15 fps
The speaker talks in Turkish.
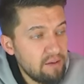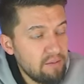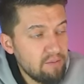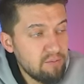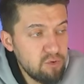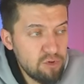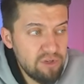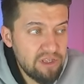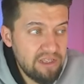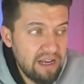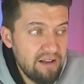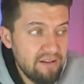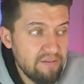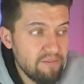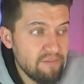Burada
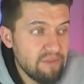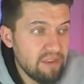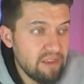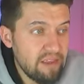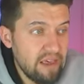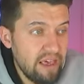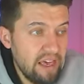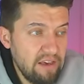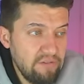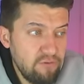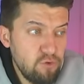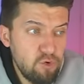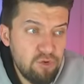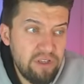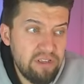da
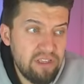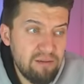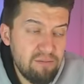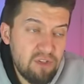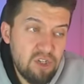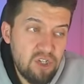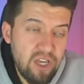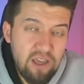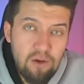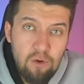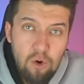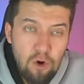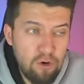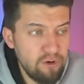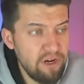f3 dediğimiz şey
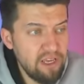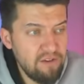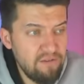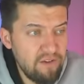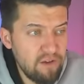örnek